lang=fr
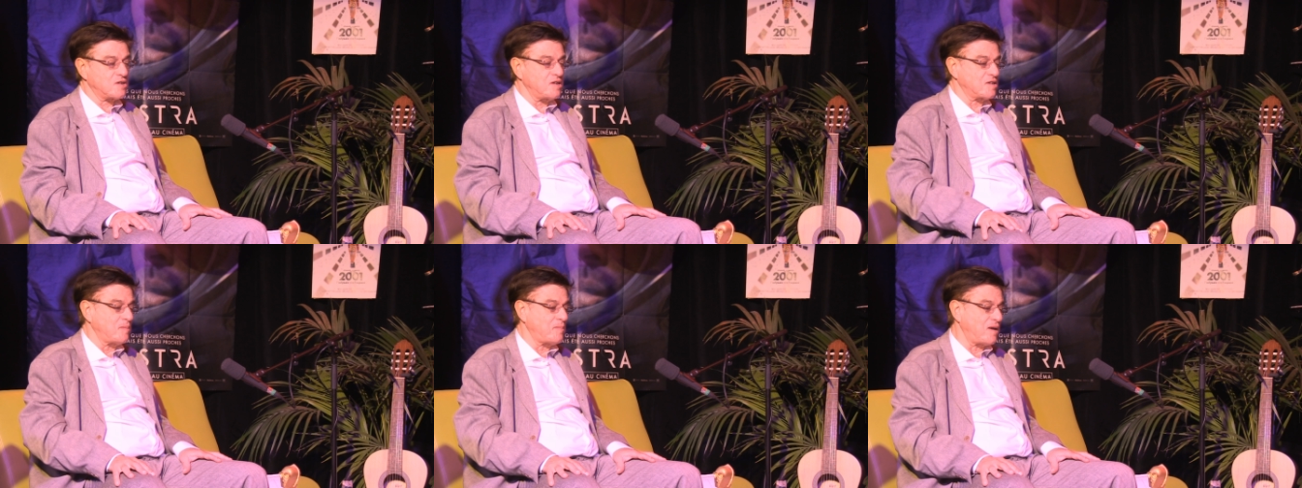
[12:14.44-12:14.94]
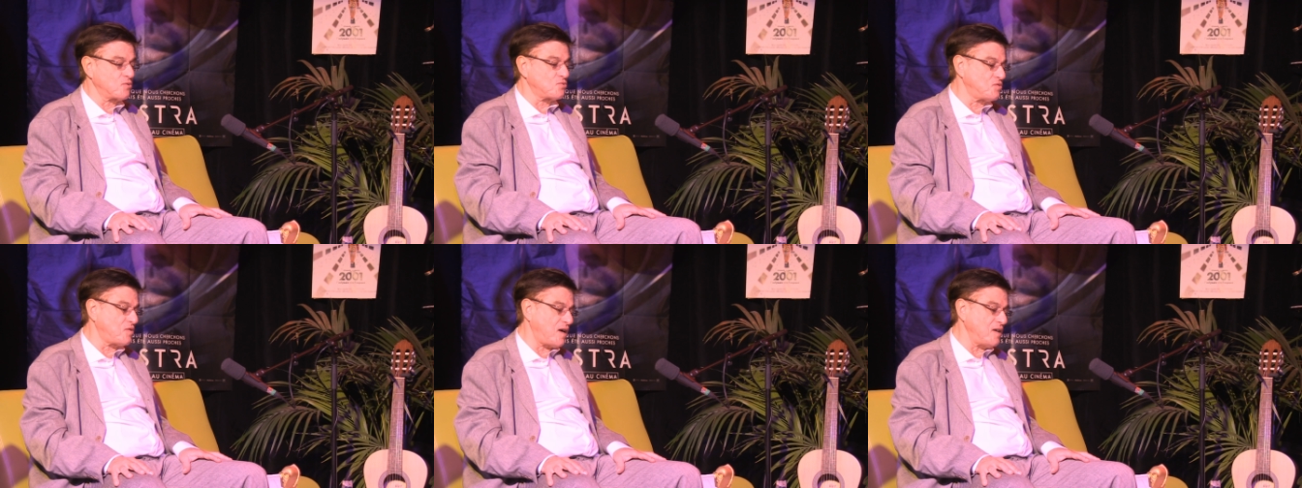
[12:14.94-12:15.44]
très très belle
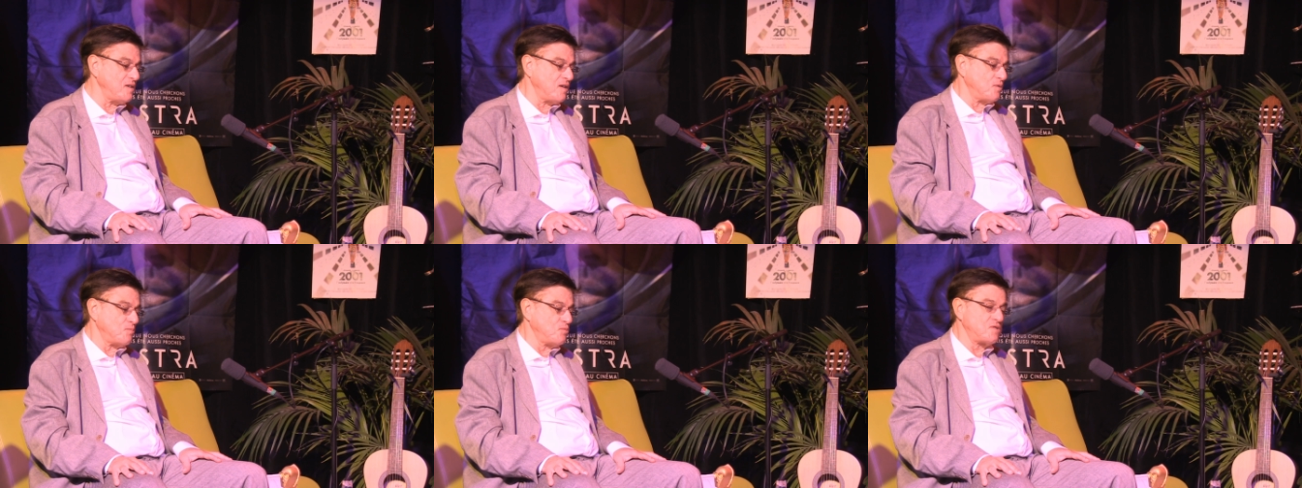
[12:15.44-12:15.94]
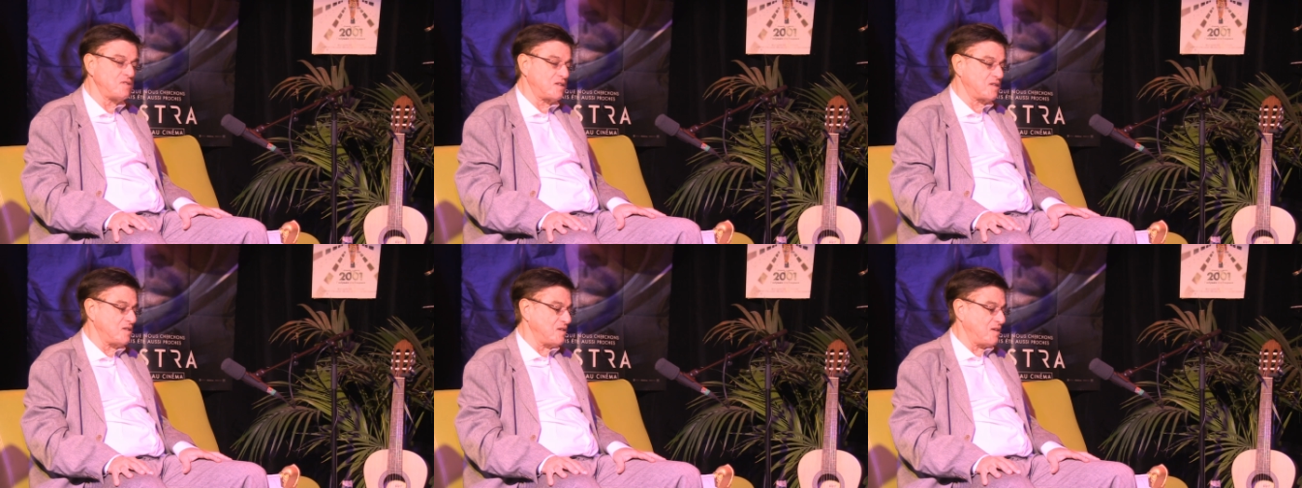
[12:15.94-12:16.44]
trouvaille,
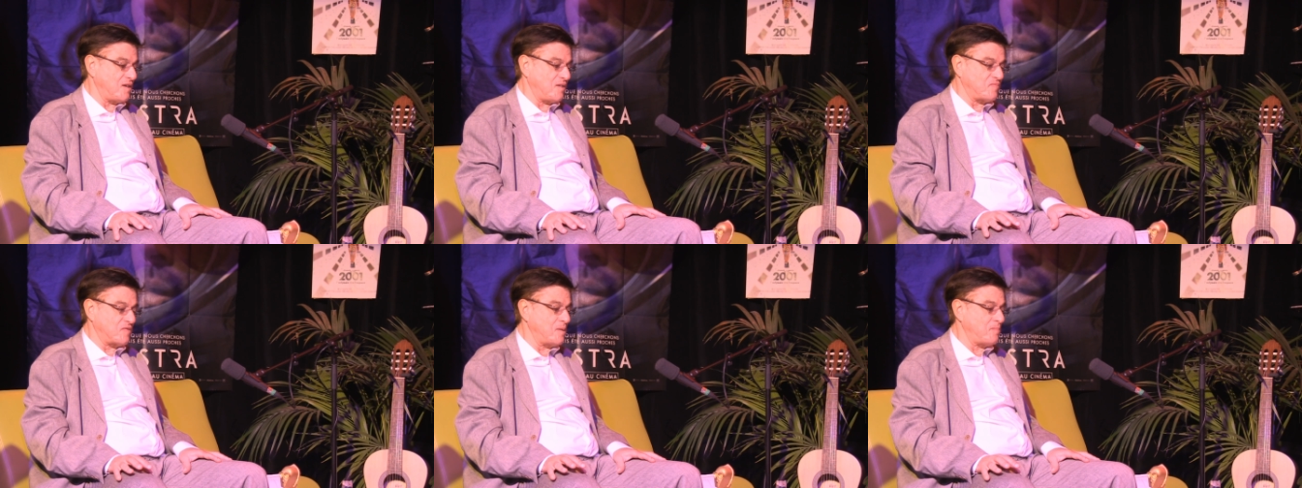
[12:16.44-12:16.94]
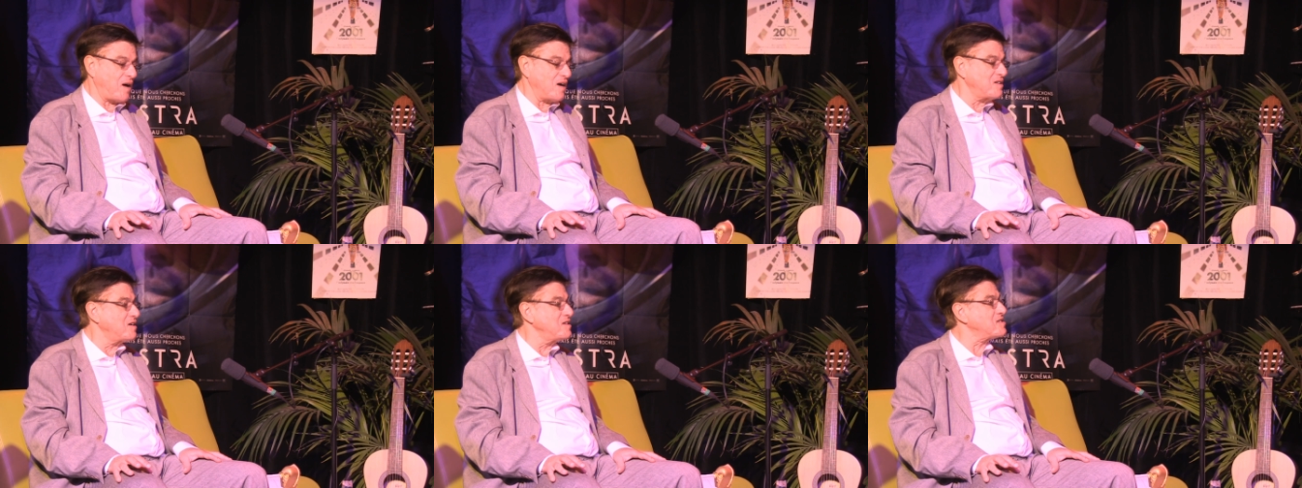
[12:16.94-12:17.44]
musique qui
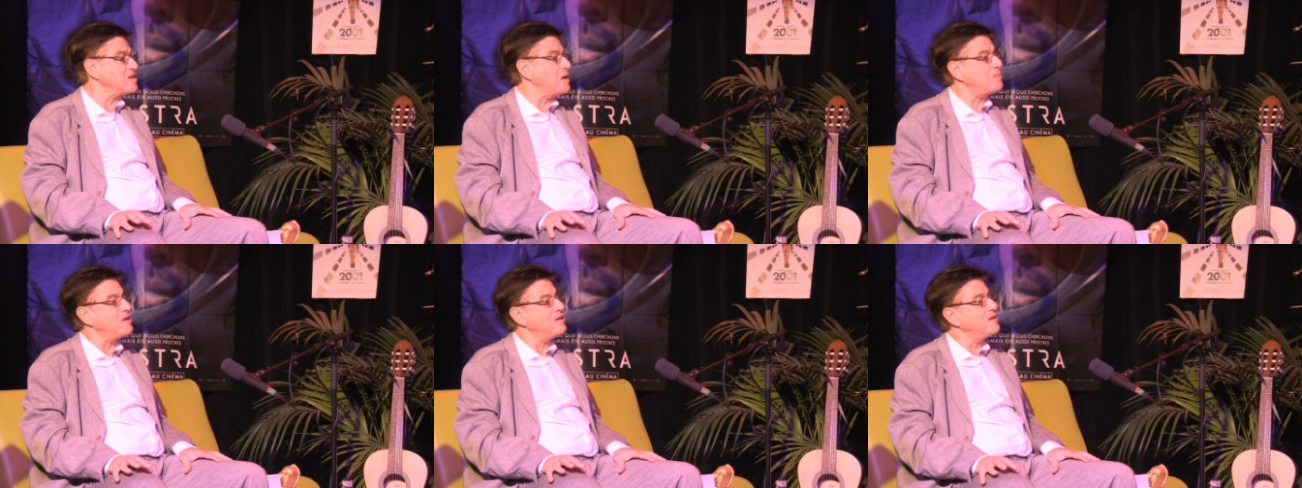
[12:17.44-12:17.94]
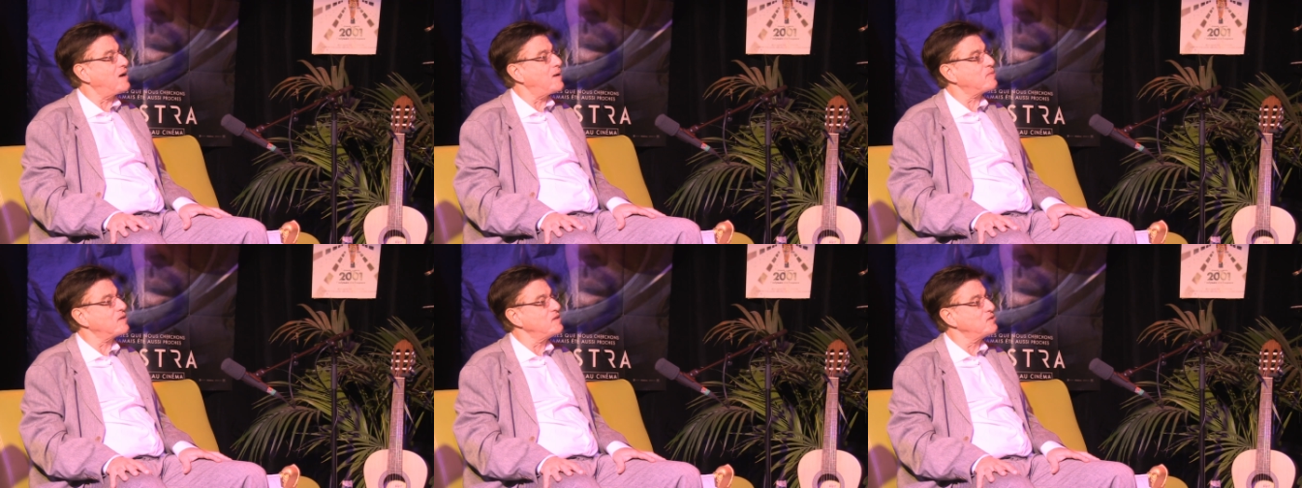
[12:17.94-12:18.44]
paraît très simple
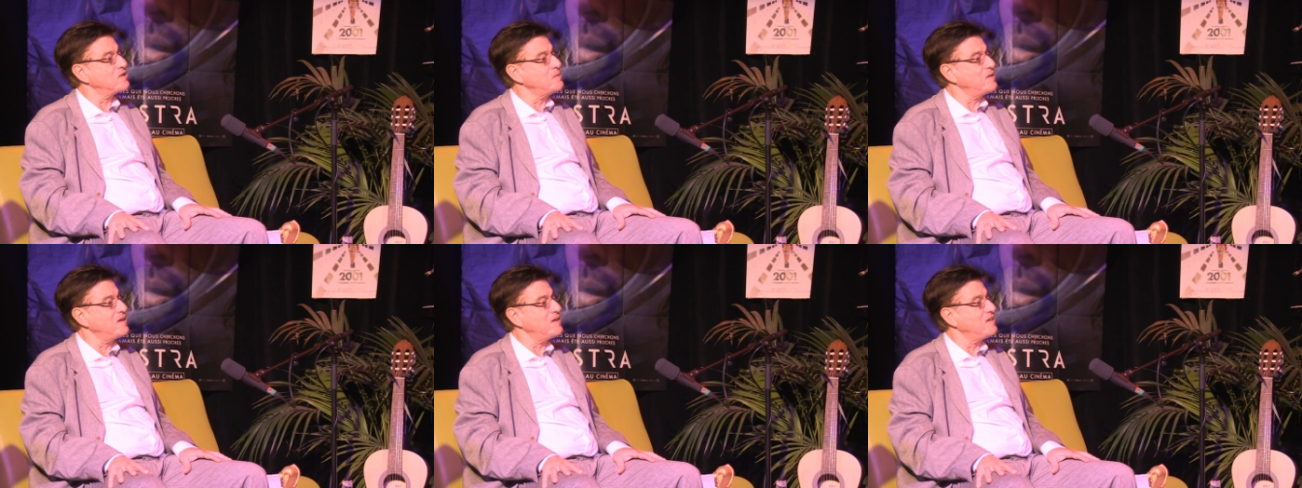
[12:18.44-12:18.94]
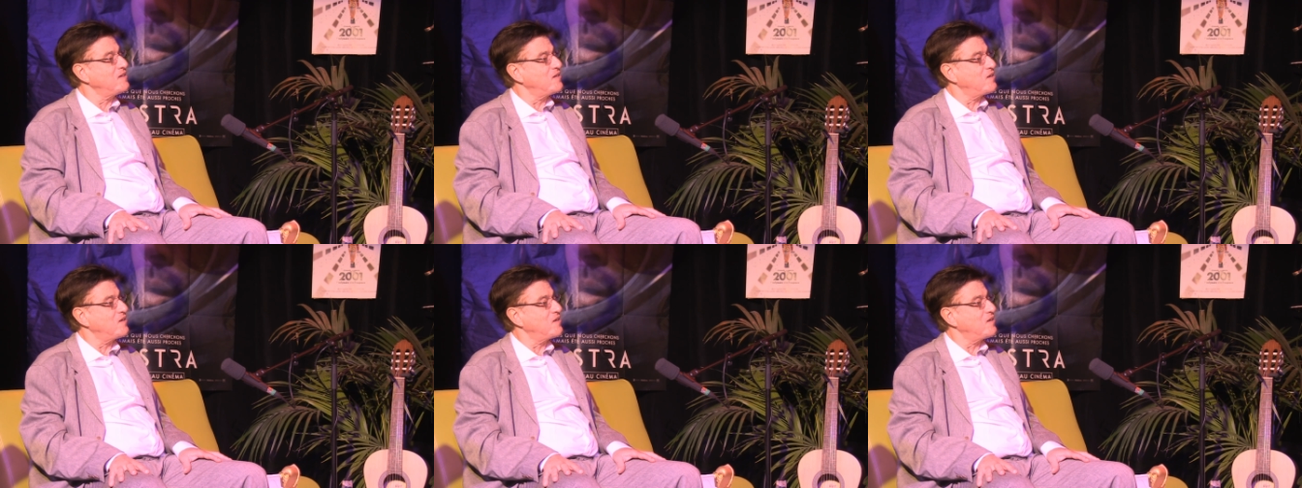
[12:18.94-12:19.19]
a priori, mais